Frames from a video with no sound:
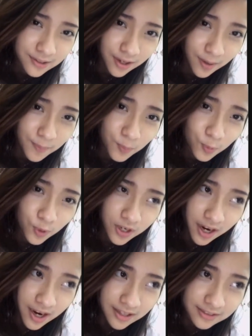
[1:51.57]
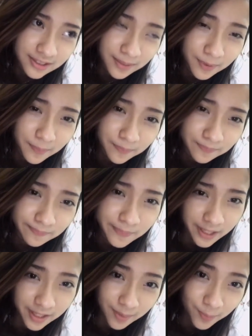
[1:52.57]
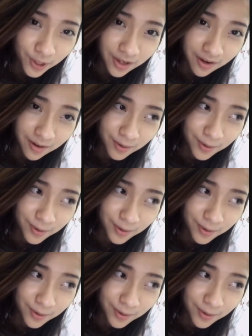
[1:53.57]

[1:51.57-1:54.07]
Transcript: cara muka sama pikiran mungkin